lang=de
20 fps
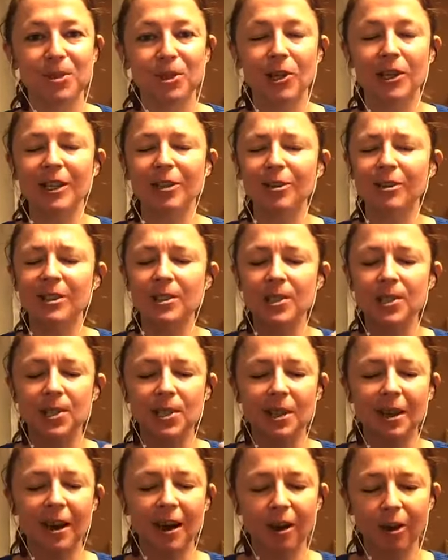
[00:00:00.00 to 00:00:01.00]
Gerade auch dieses
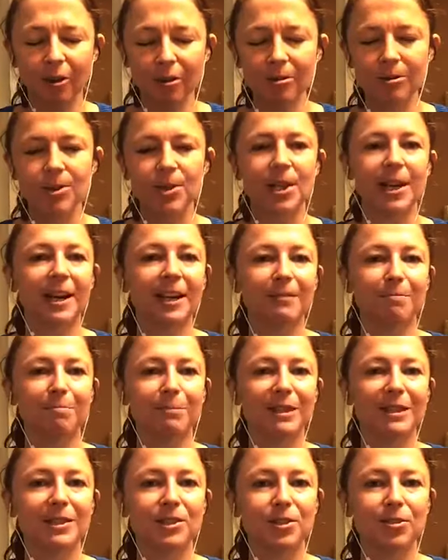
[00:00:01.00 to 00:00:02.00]

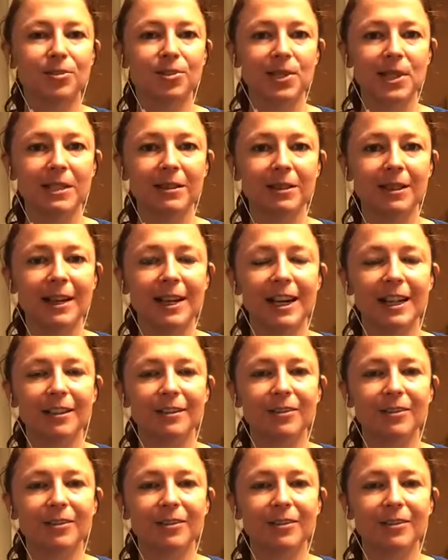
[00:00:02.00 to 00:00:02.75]
Ausatmen ist so zentral.